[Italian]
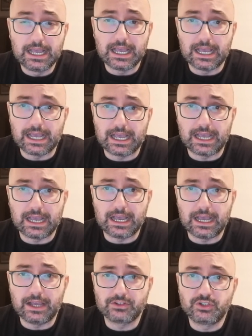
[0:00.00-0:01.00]

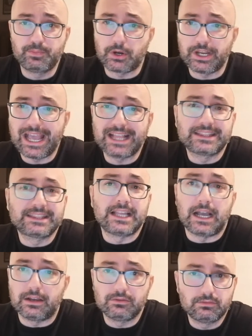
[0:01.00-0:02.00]
eh, ci
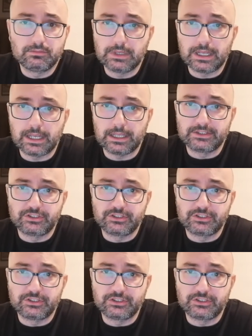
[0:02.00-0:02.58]
proietta eh,